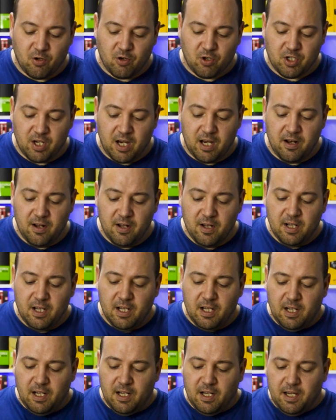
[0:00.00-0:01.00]
Corsair.
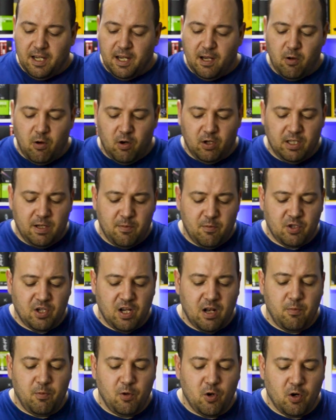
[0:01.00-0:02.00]
Y luego
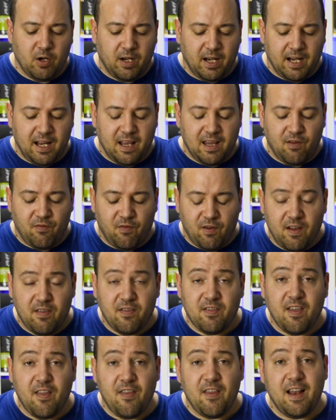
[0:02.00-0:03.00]
tenemos el bloque que a
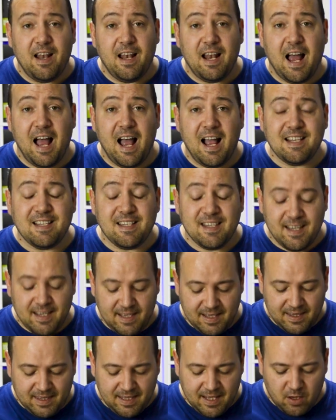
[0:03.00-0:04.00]
diferencia del
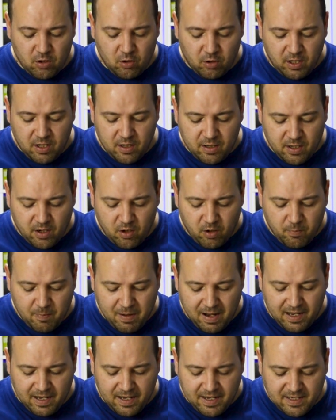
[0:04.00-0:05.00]
H115
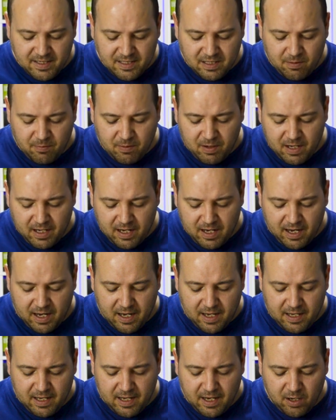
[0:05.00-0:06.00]
normal, este viene
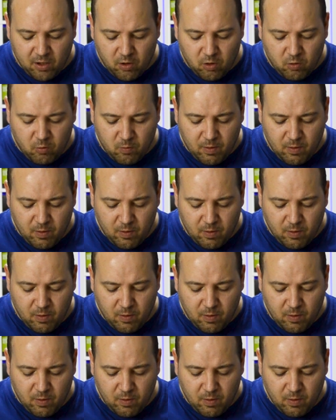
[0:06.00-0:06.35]
en negro